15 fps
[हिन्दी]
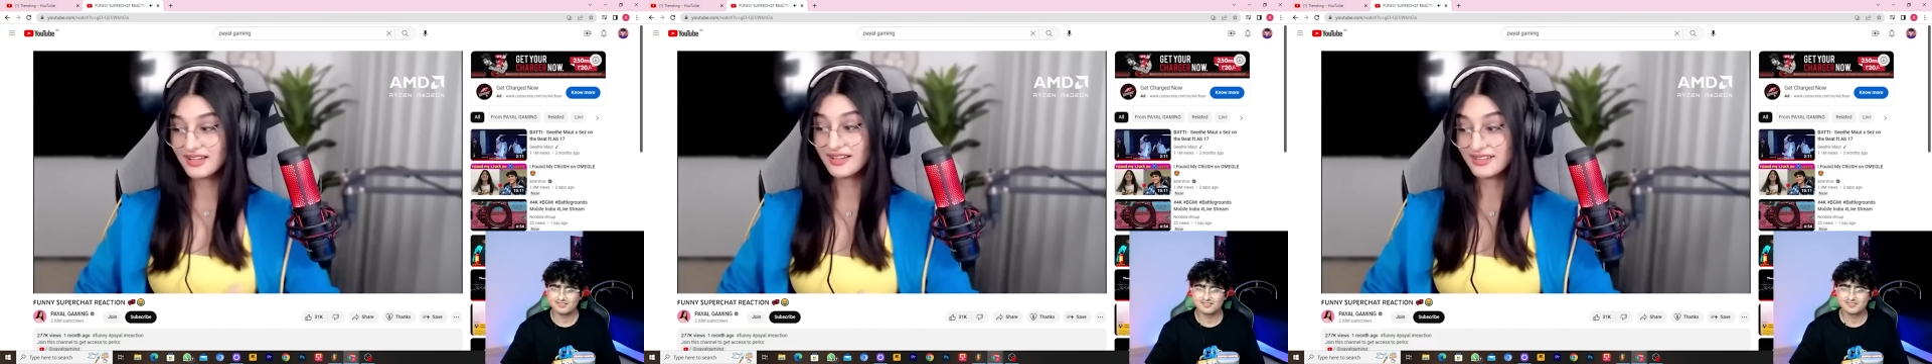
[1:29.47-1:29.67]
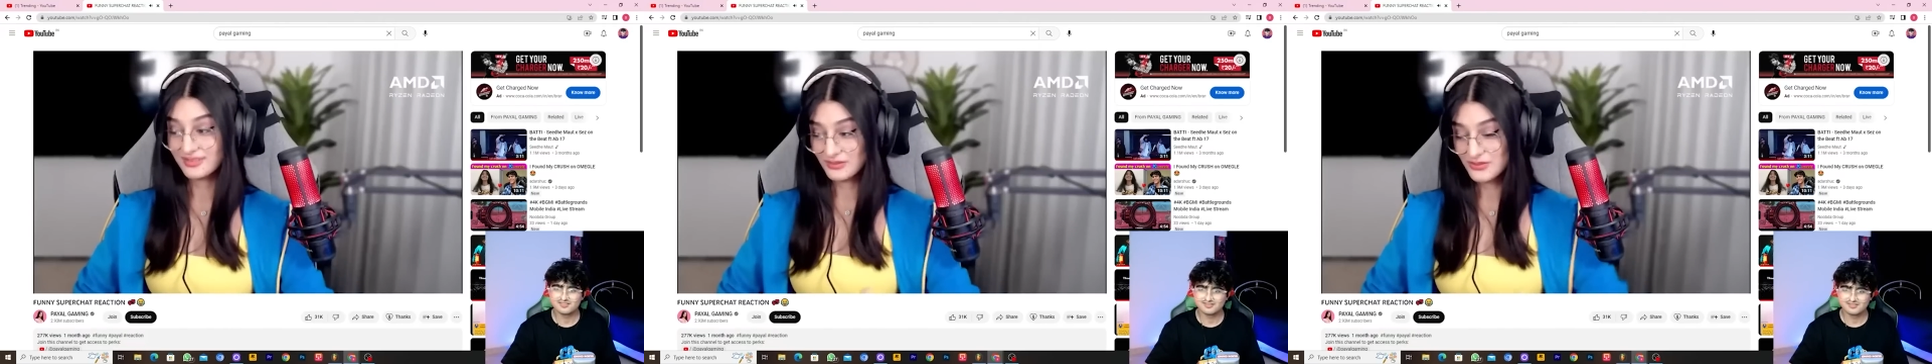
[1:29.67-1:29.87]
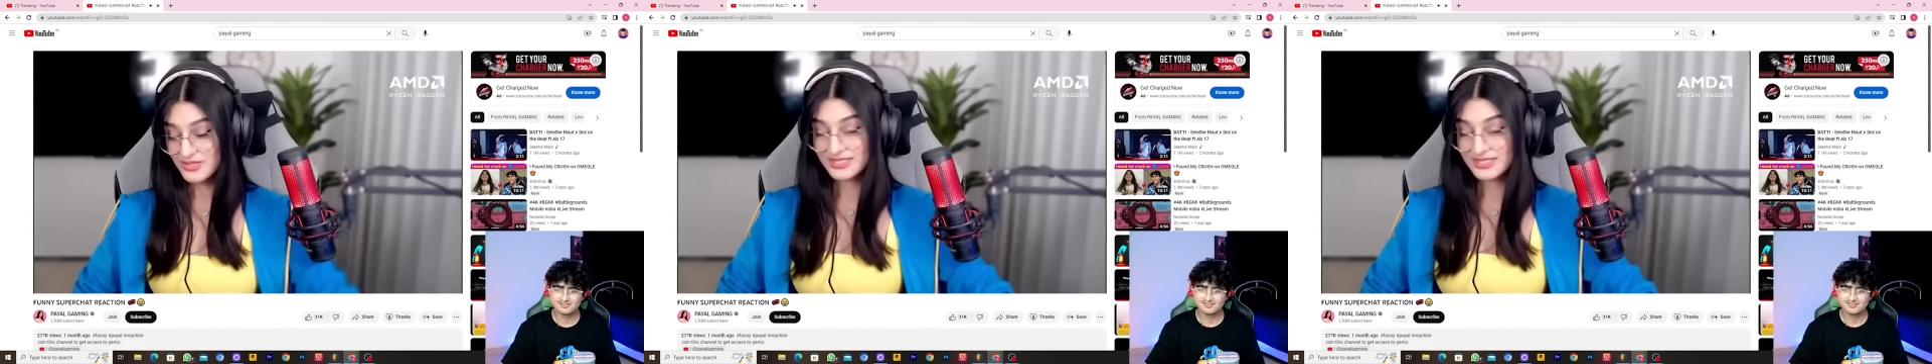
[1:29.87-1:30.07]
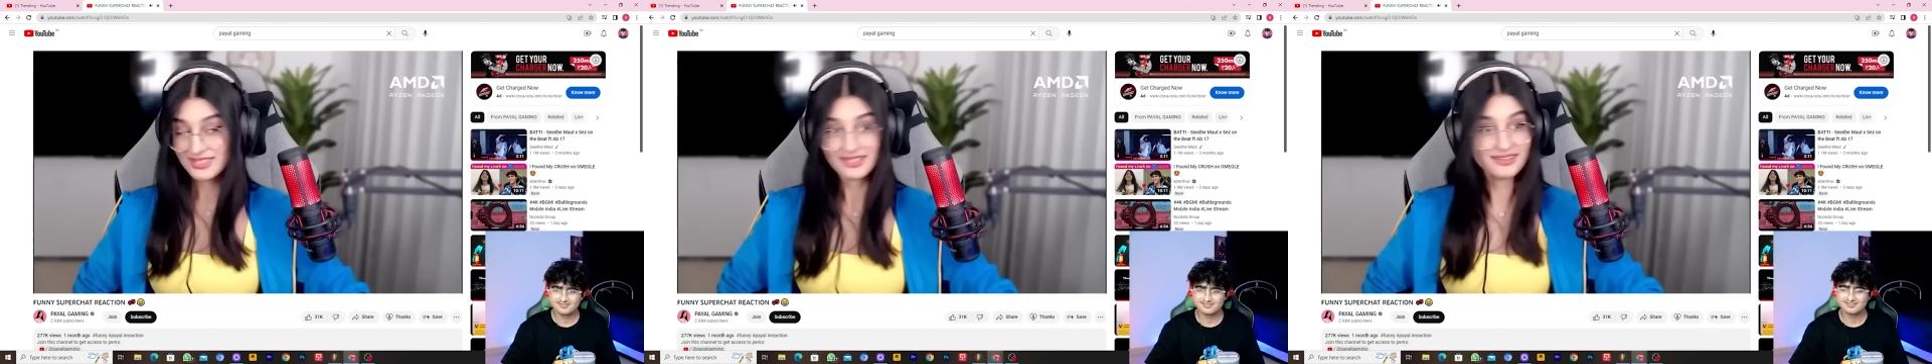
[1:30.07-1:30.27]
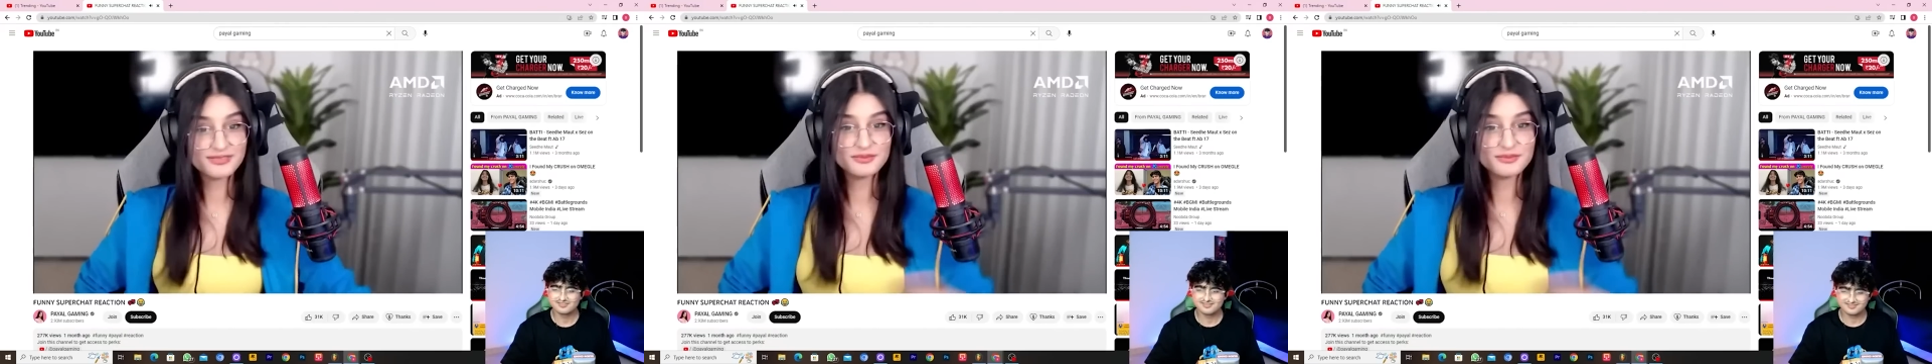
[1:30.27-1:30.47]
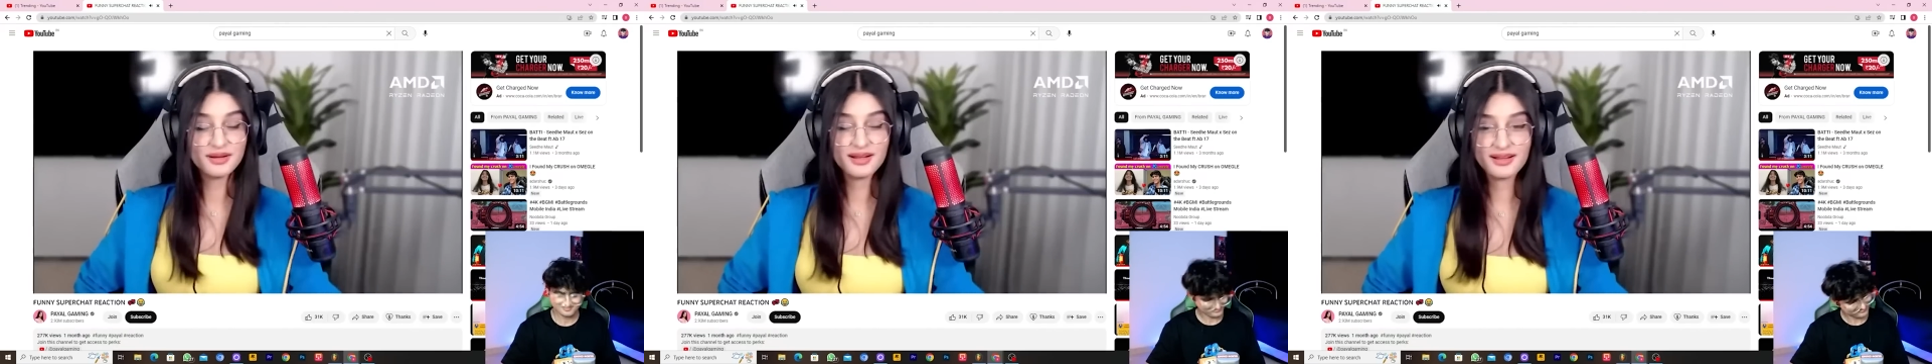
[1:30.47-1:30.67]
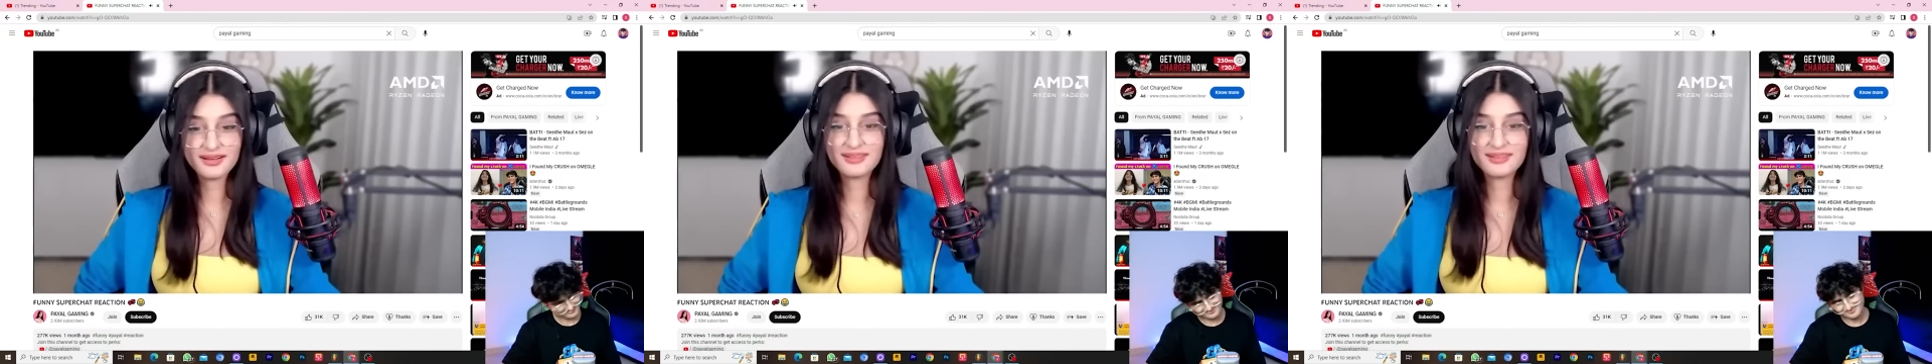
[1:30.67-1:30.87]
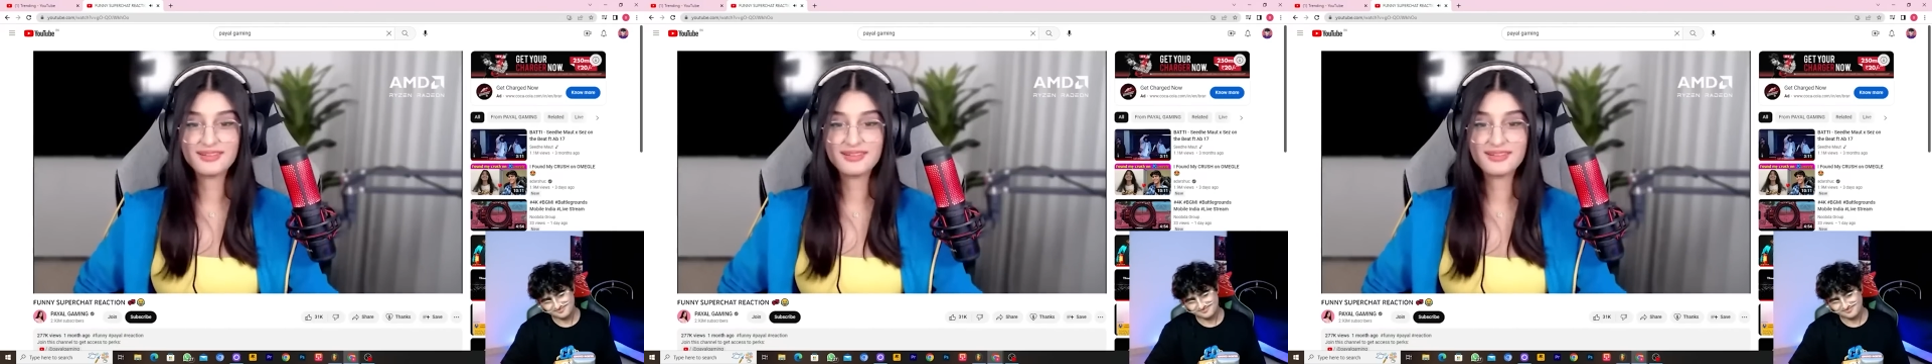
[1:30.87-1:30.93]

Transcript: चाह दूसरी तरफ माँ